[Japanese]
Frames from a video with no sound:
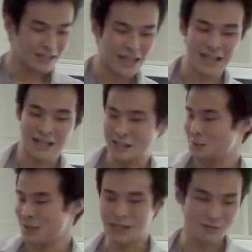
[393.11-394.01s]
大変で
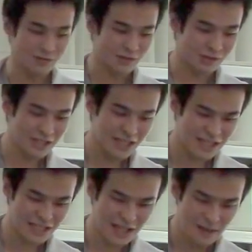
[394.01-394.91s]
すみたいな文章に
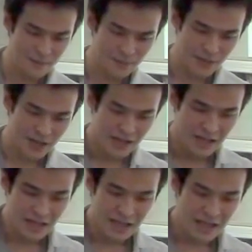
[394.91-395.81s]
対して
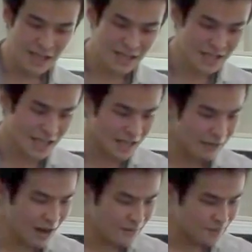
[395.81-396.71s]
NHK
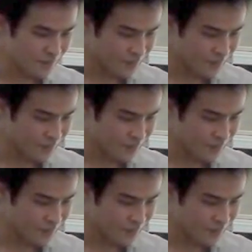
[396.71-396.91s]
では